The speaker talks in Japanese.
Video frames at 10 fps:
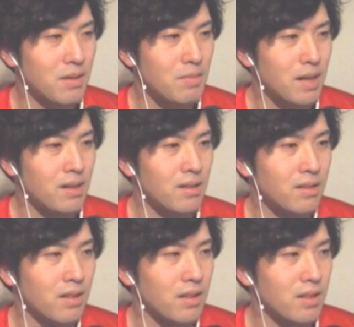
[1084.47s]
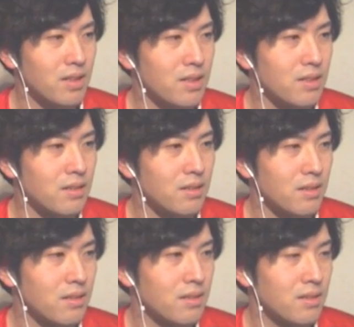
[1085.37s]
はまあ、蹴りやすかったか
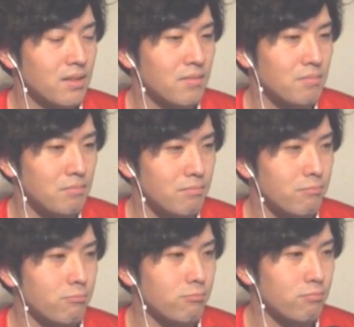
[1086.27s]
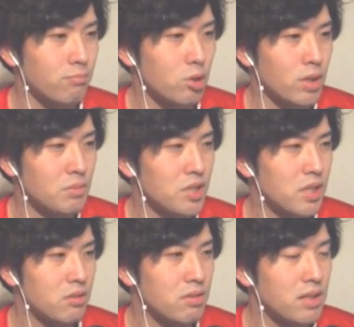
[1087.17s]
な。うん、そんな難
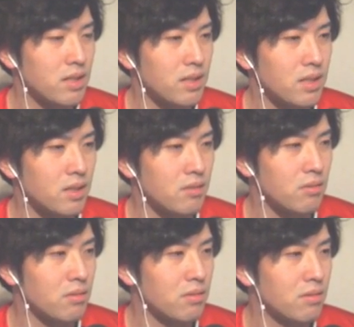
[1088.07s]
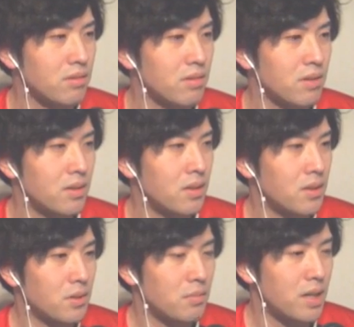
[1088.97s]
しくはなかったんですけど、
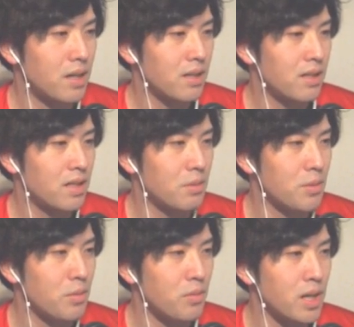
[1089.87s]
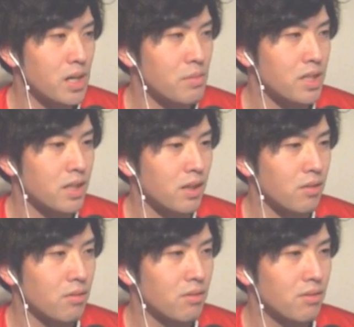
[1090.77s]
まあ、ラッキーな部分もありましたけ
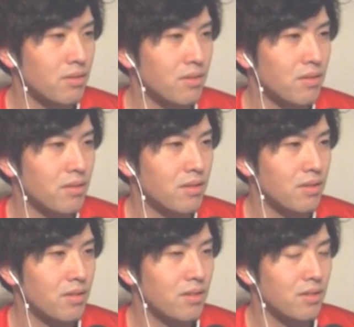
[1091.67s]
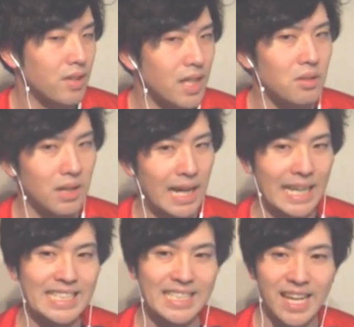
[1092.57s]
ど、なんと
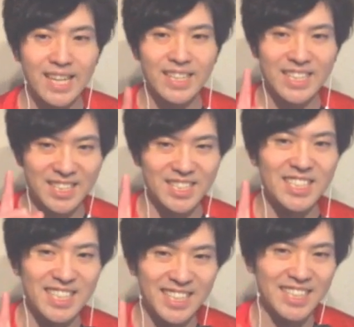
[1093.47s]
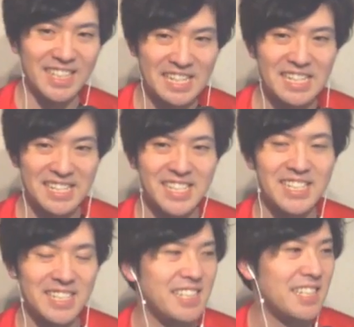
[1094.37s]
勝ち点1。
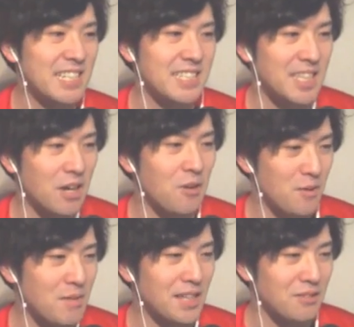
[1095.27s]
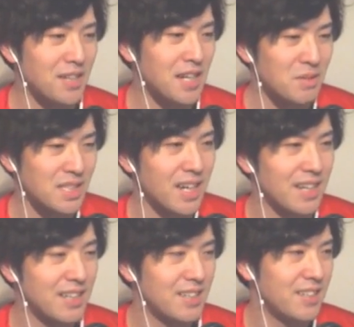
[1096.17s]
うん、0は免れまし
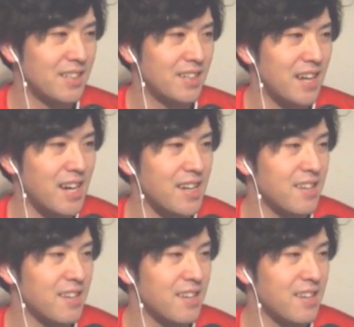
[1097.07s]
た。はい。